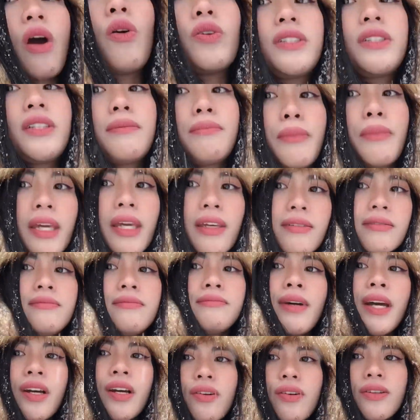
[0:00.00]
trên biển
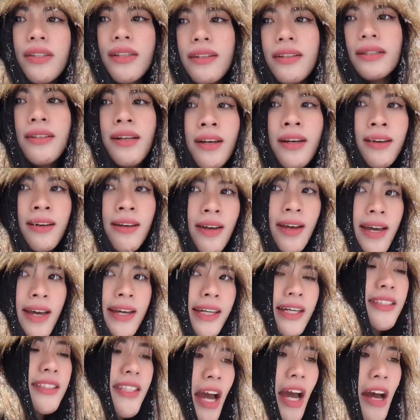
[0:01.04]
mà coi như
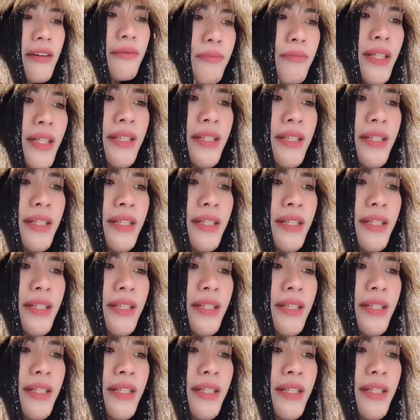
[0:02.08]
cái chân mình